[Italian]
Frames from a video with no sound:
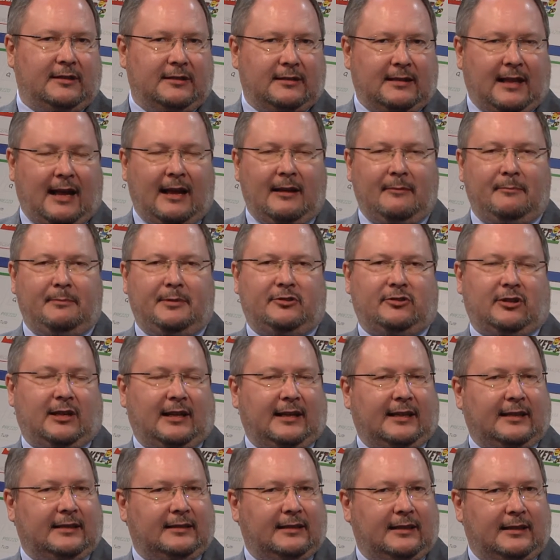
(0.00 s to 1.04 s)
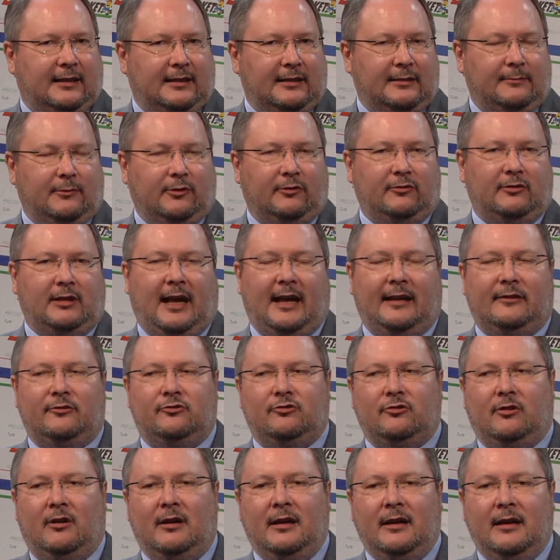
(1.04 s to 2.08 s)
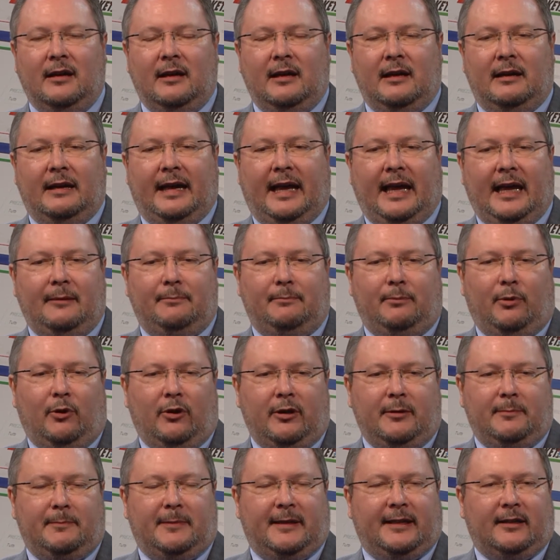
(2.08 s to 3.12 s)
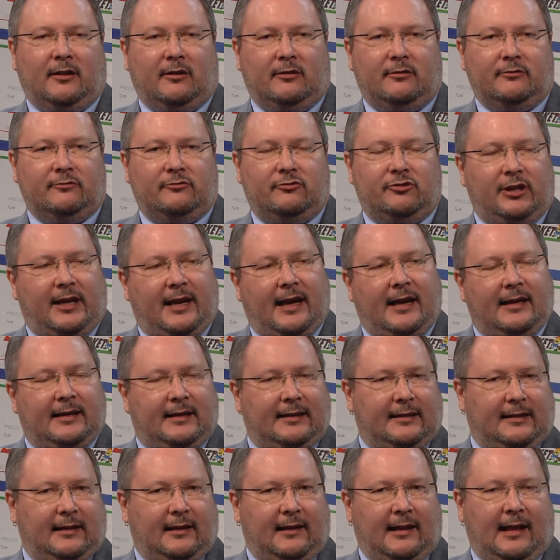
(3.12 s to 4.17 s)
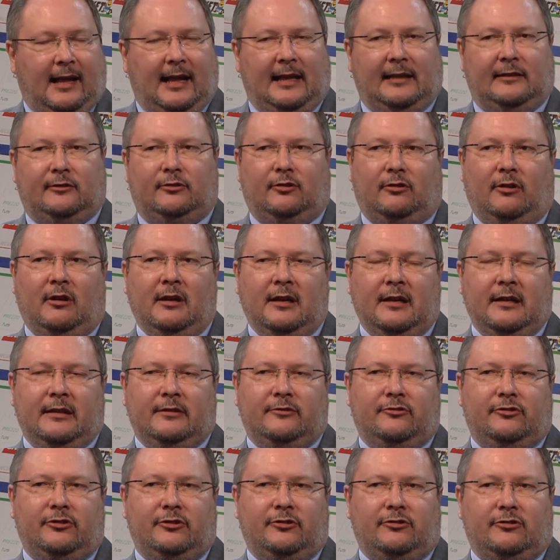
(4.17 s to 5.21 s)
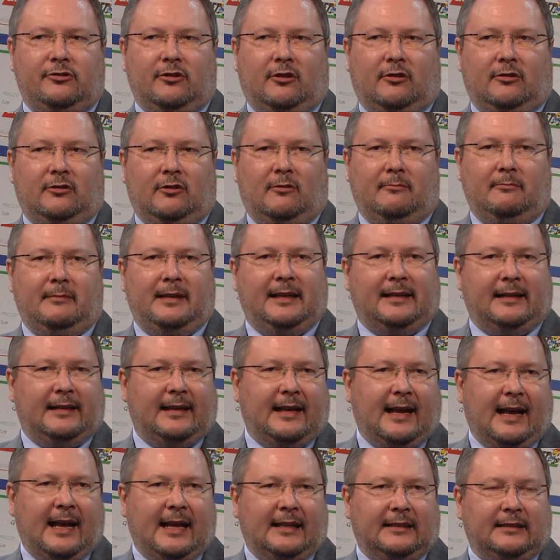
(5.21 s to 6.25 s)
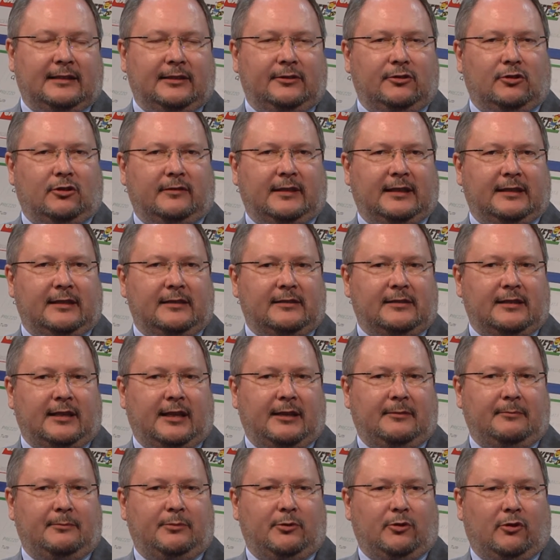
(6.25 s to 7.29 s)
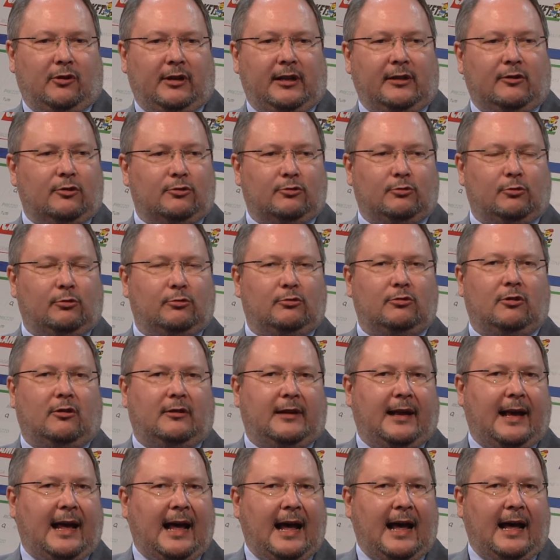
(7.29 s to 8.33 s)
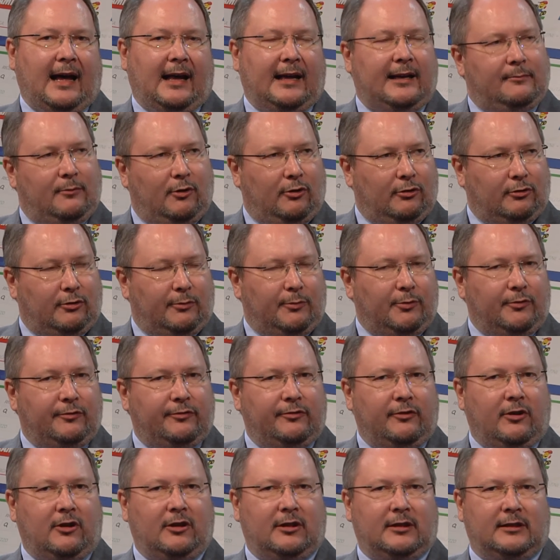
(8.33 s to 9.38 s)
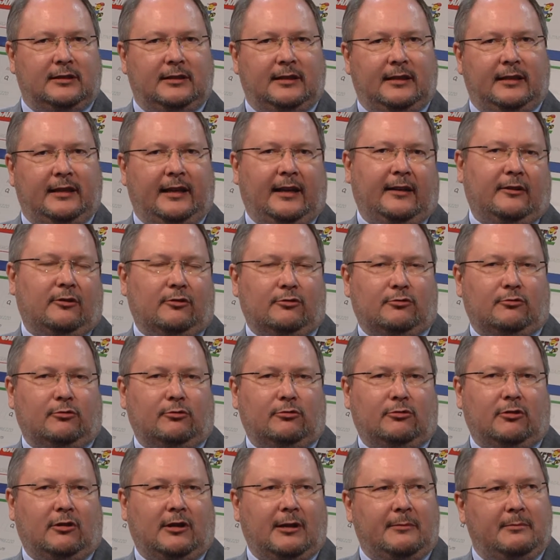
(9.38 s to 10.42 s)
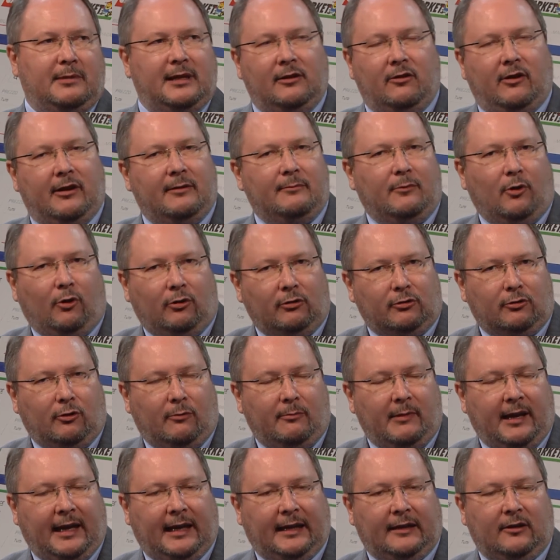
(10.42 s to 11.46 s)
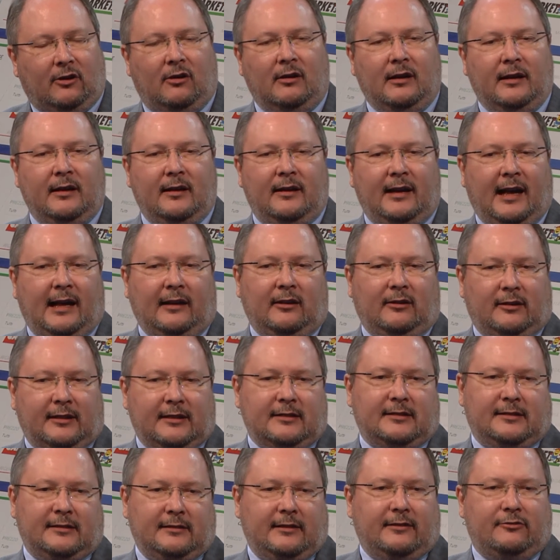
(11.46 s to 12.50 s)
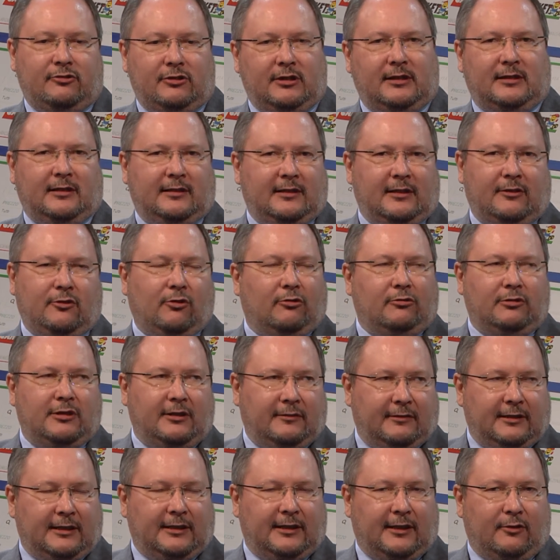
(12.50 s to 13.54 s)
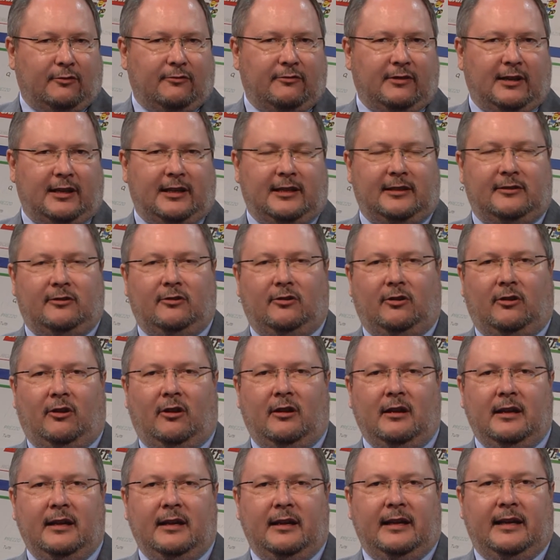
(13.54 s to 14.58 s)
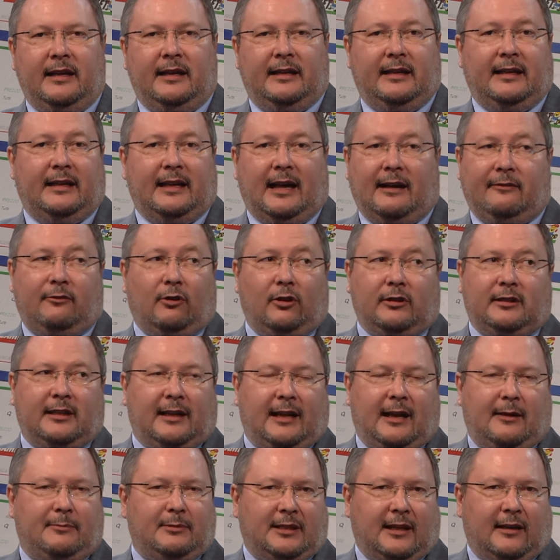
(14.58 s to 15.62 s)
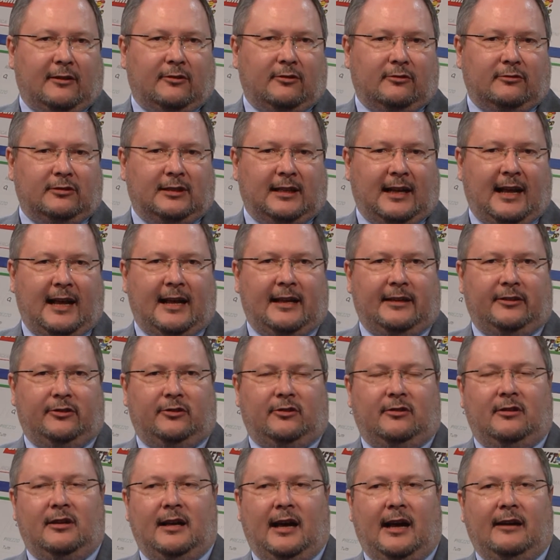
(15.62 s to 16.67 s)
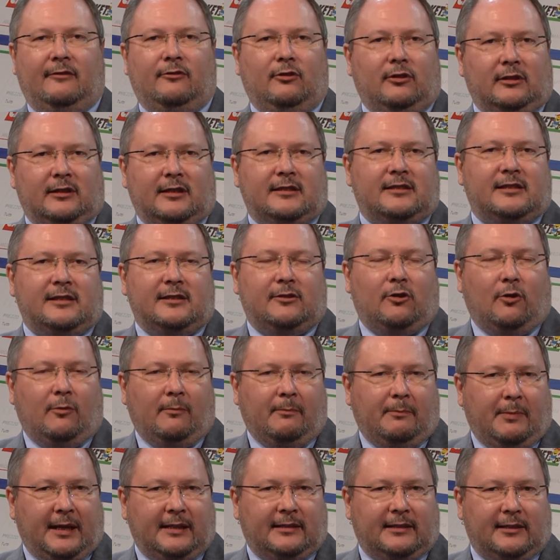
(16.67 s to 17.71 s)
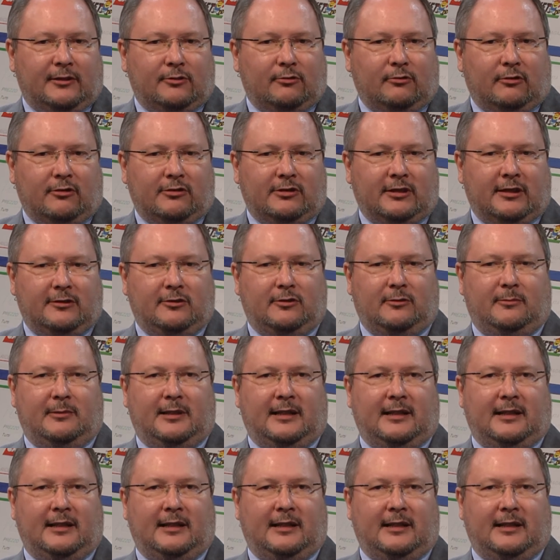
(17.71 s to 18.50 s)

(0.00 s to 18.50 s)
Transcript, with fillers: gli stampi, c'è la catena di montaggio e poi però c'è anche dell'altro. Ci sono mercati dove ad esempio il costruttore A è molto più forte e il costruttore B lo è molto meno. Allora si decide di condividere un veicolo. Eh, a volte capita al contrario, a volte si compete sullo stesso